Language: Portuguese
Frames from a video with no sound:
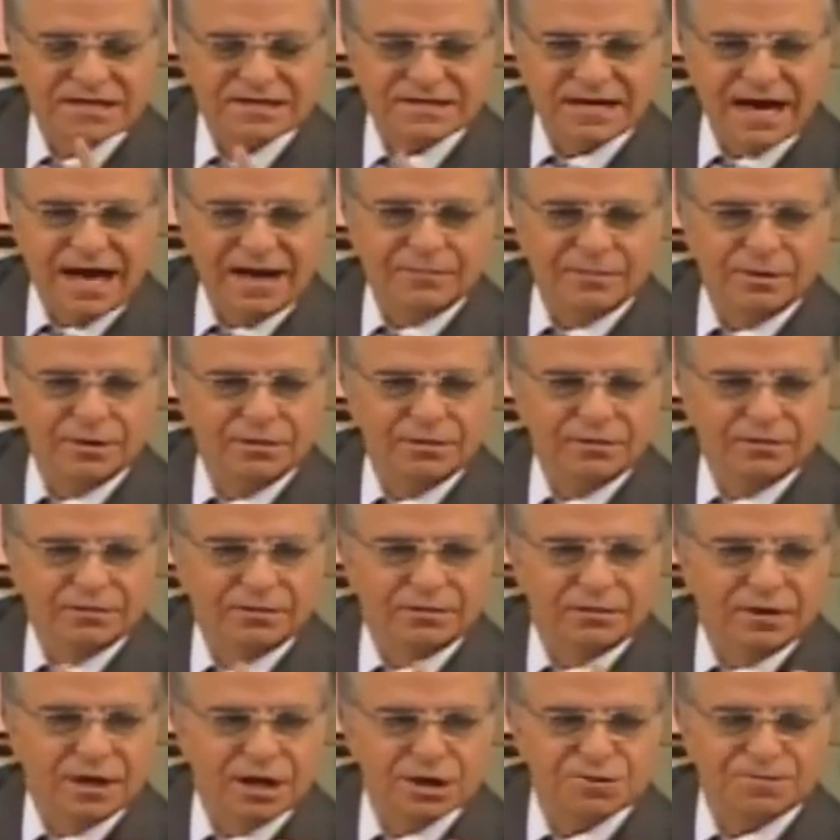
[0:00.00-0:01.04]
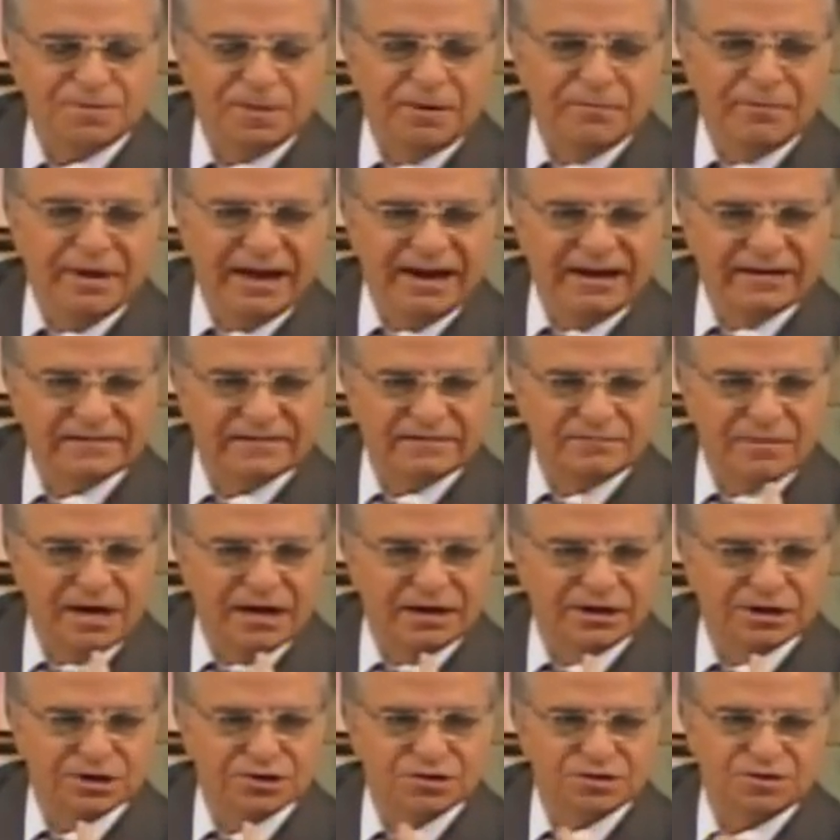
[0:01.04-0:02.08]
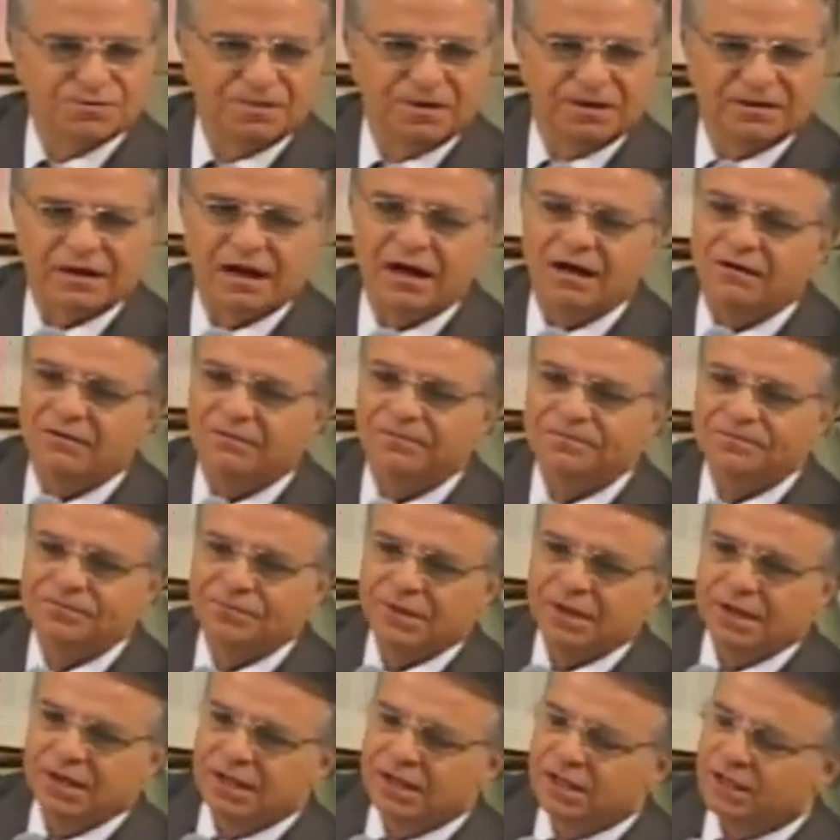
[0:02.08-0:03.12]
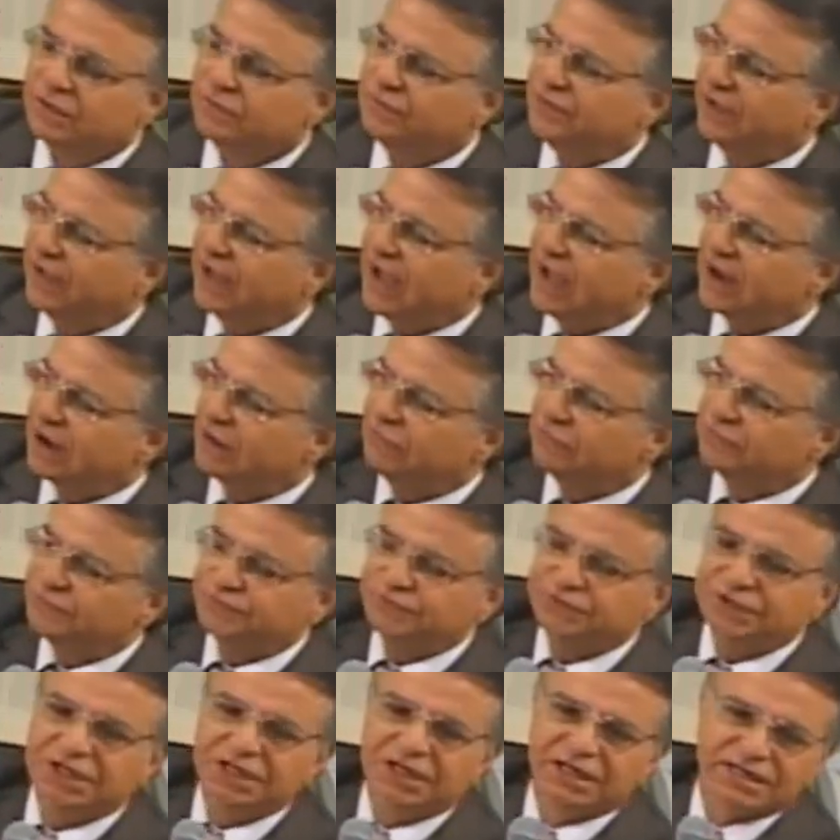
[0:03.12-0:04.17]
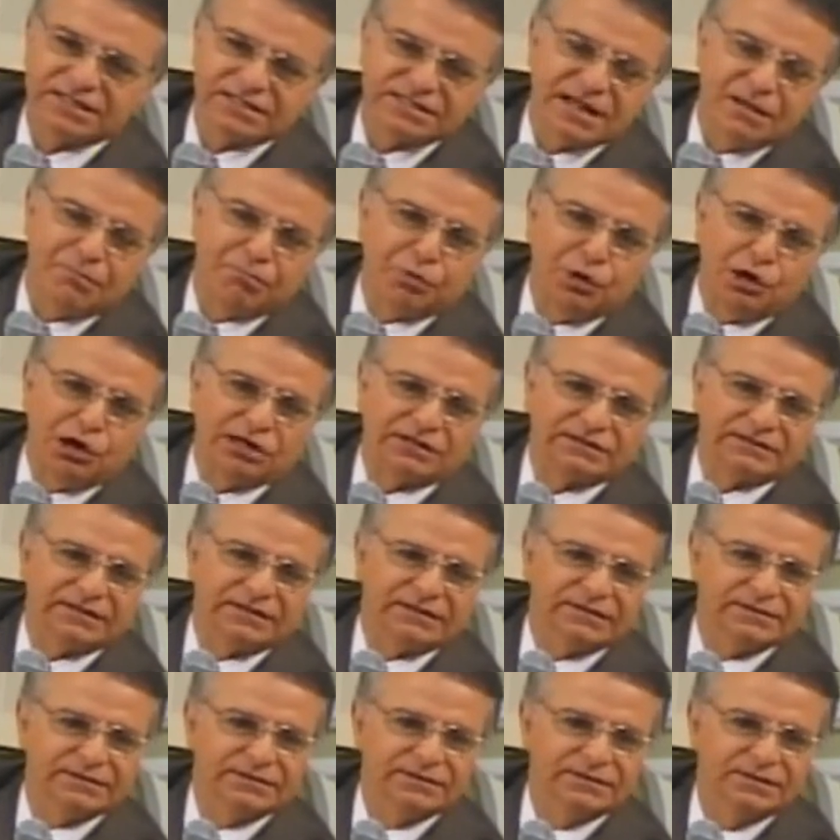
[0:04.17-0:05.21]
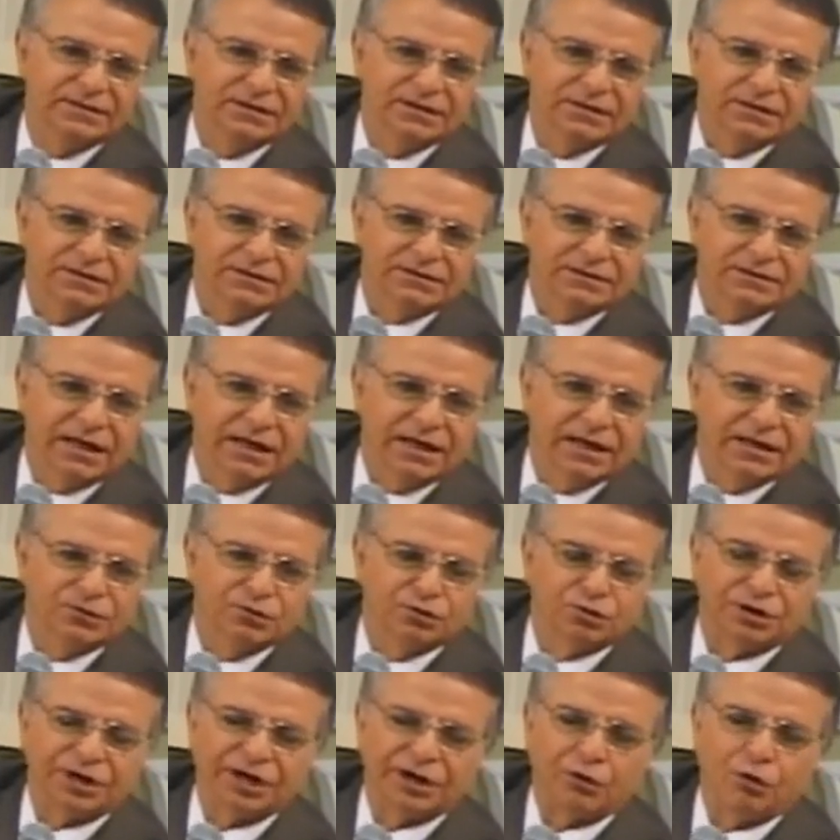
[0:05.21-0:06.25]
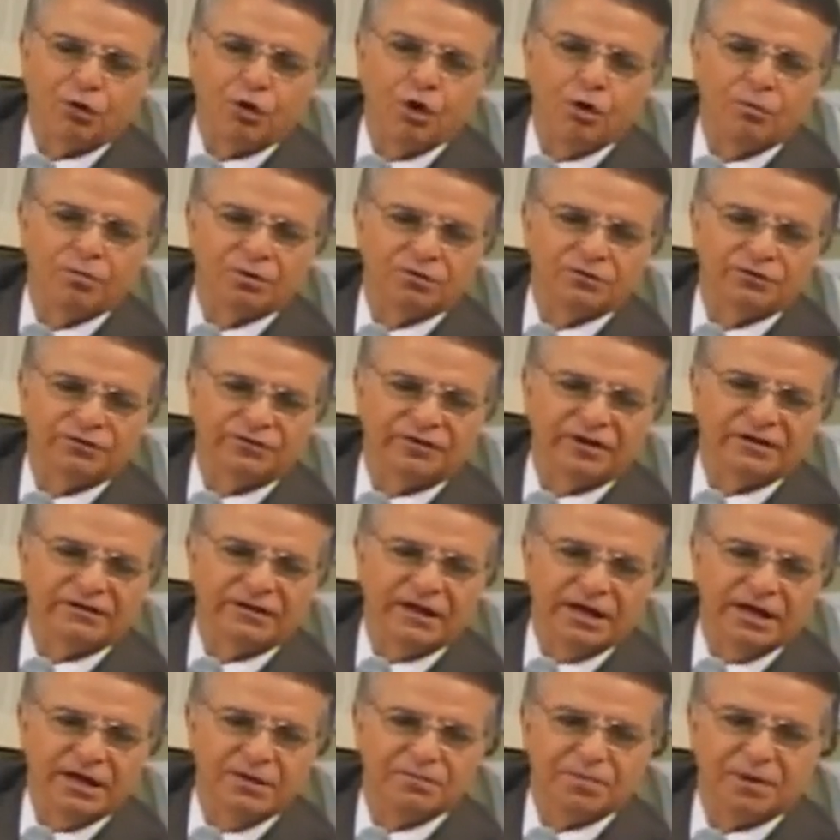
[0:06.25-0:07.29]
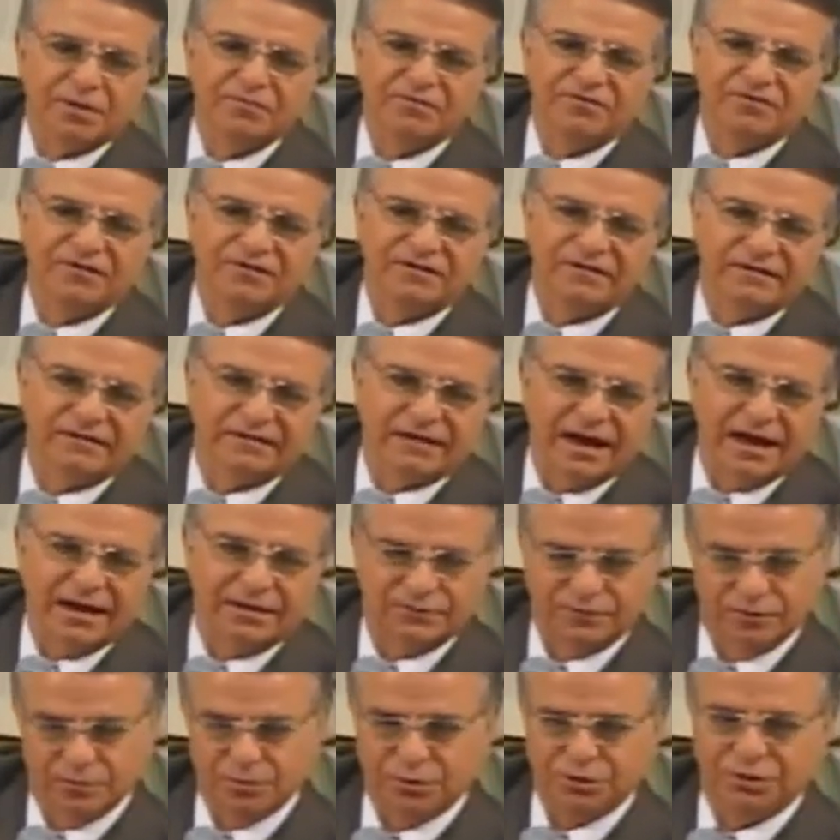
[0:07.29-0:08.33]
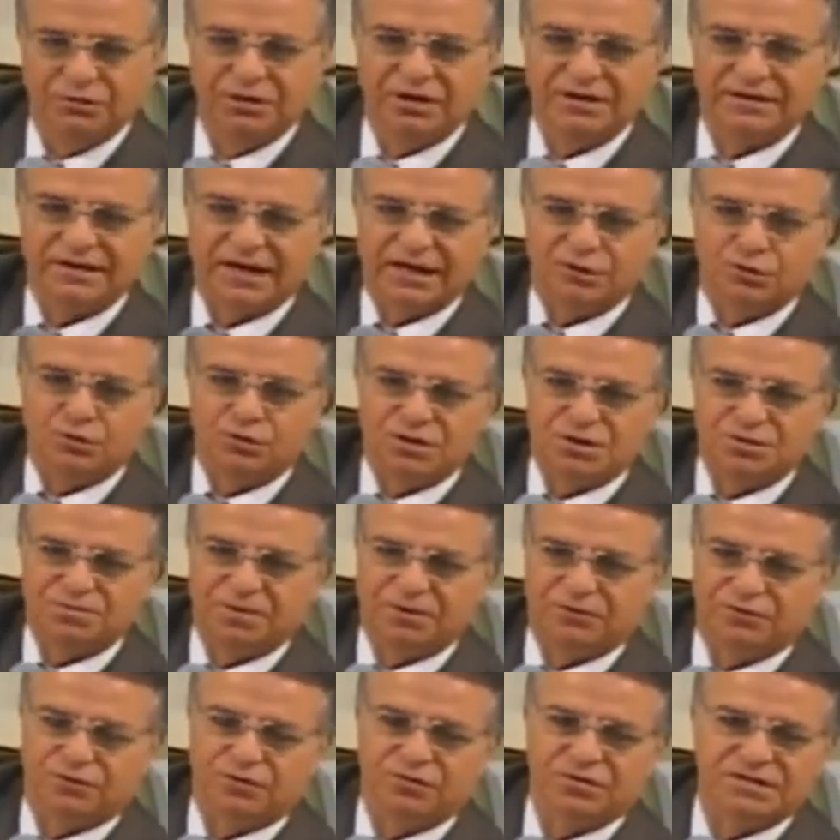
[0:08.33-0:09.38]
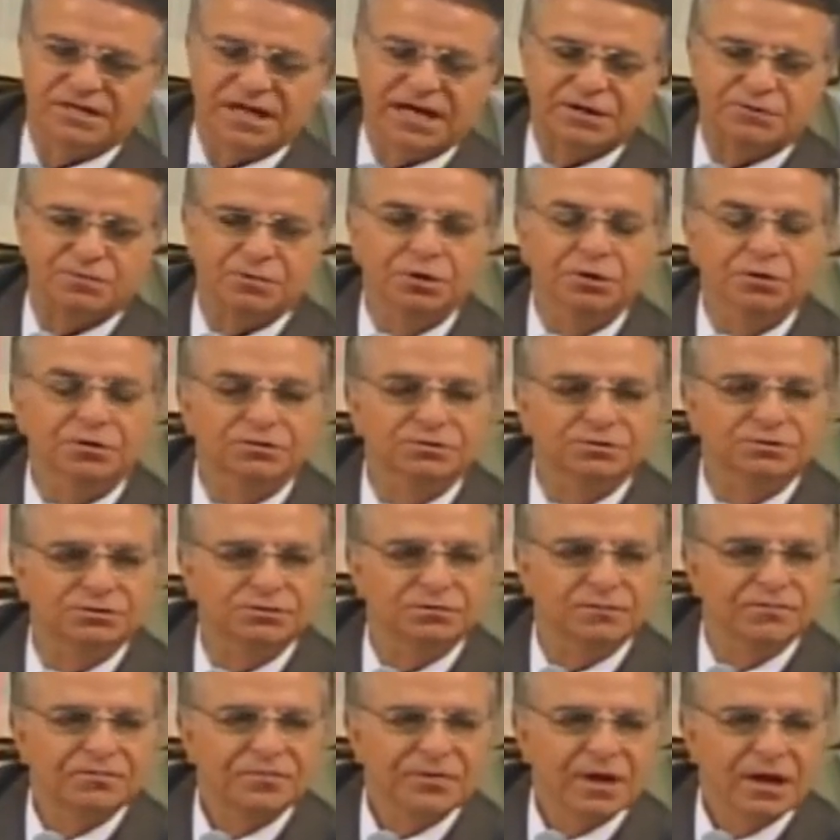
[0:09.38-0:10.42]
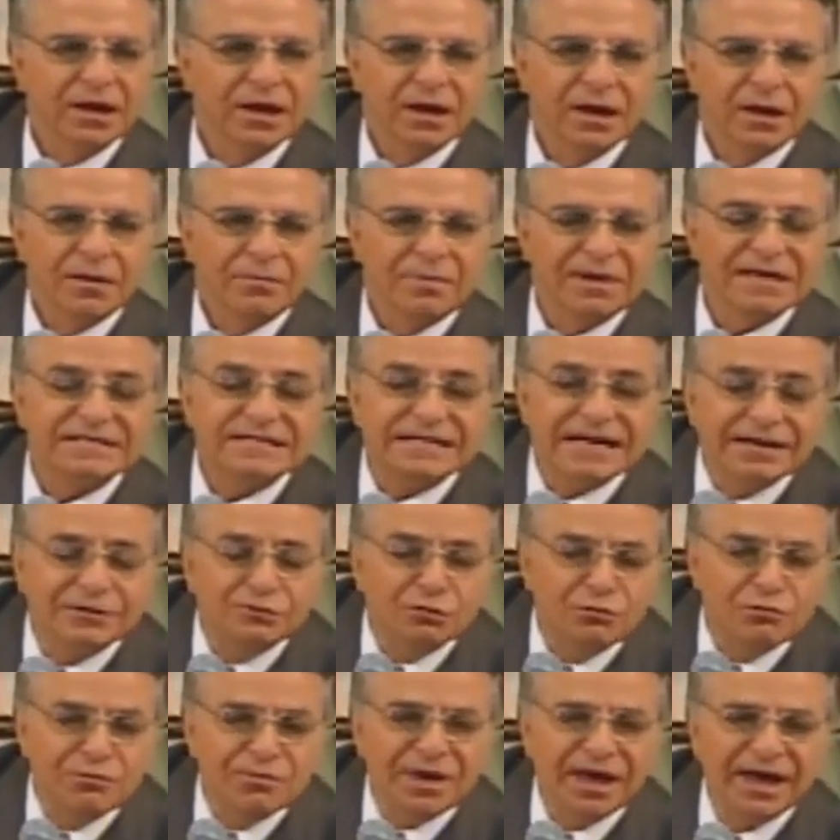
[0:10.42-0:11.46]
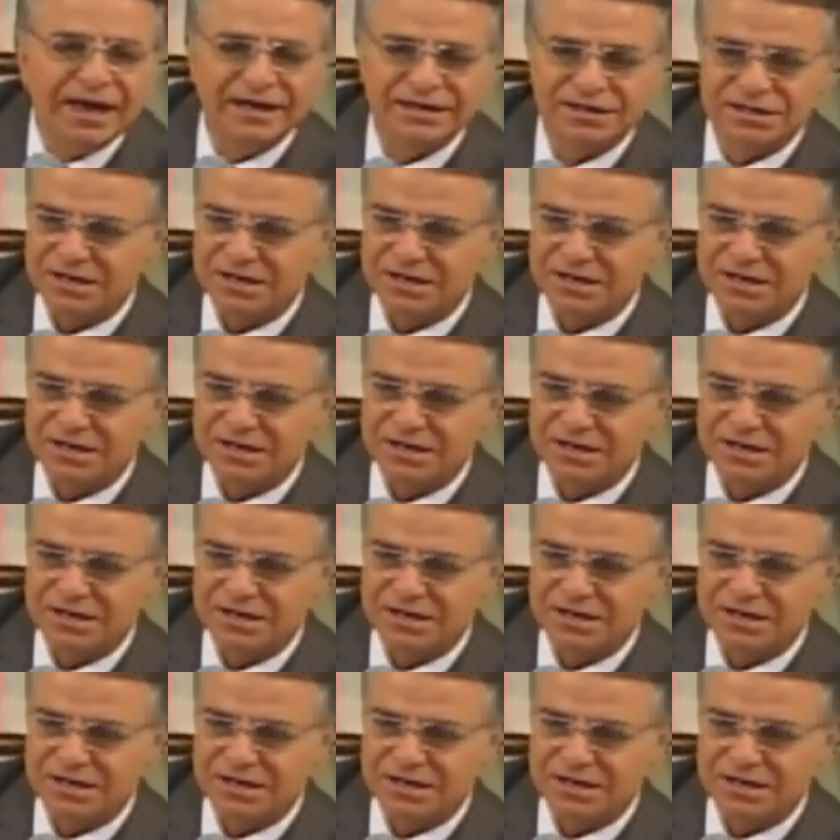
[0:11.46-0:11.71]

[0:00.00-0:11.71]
Você sabe, nas primeiras semanas do hospital, ficaram filas na porta da, do recobro do CTI para me visitar, só podiam entrar duas pessoas, dez minutos. Passado um